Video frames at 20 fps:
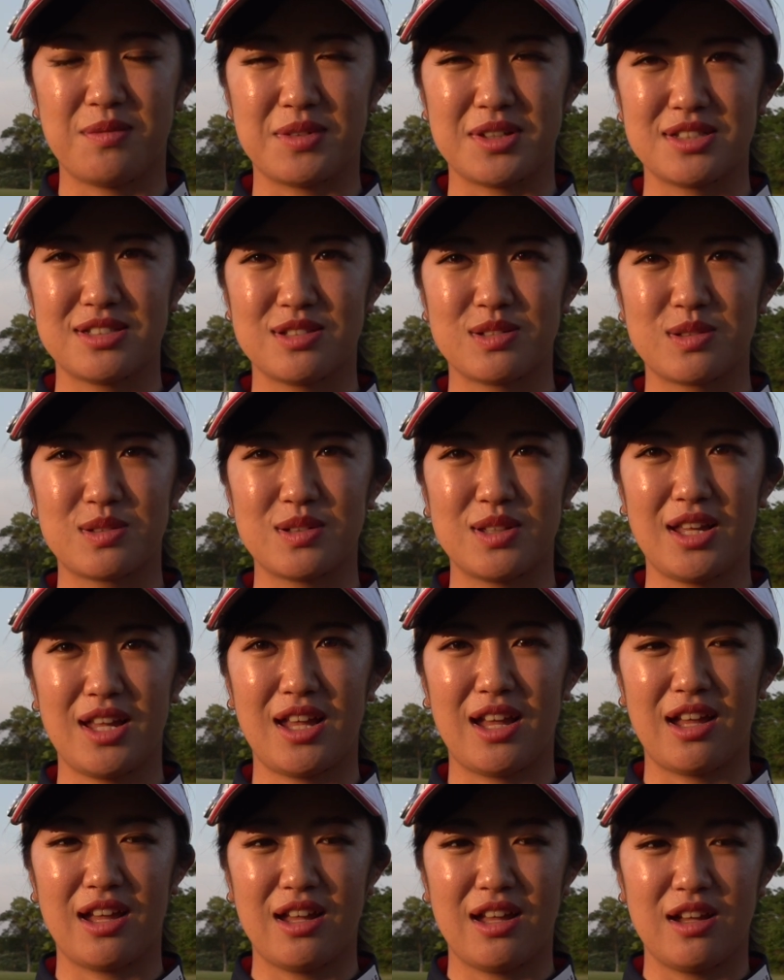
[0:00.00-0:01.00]
まあ、そこ
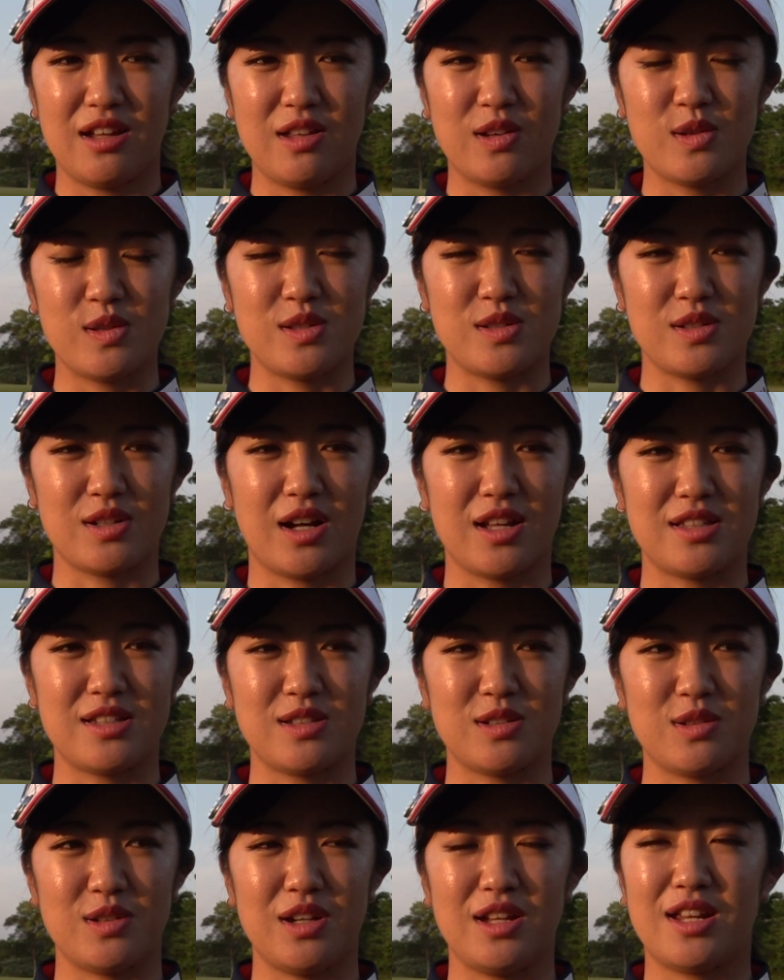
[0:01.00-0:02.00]
で
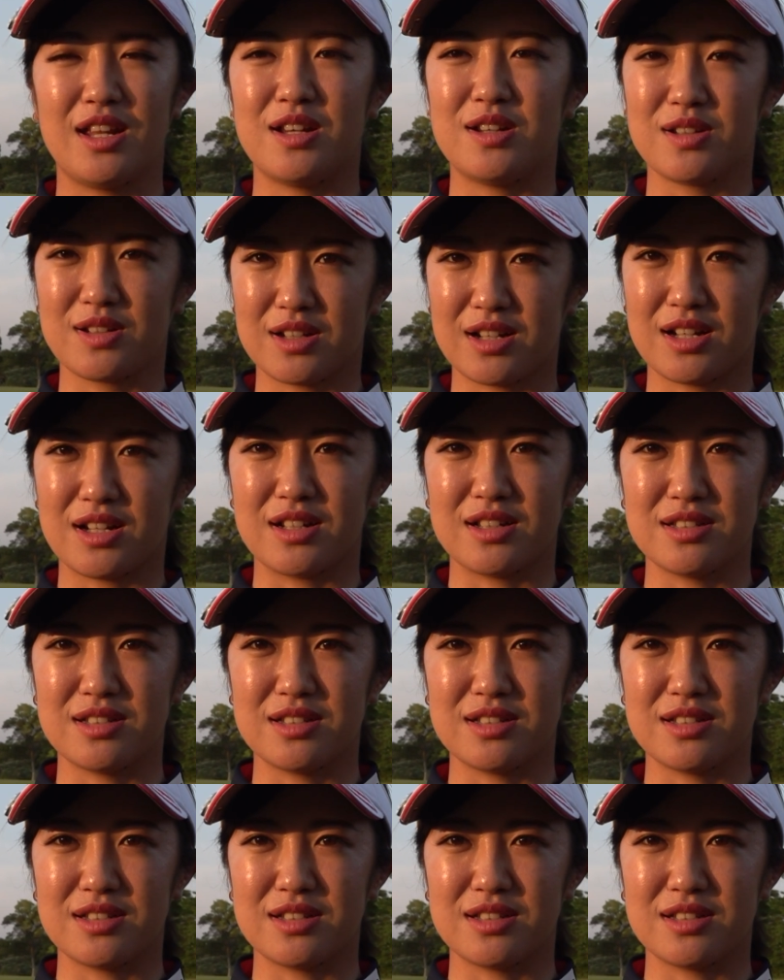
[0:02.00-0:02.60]
48度入れるか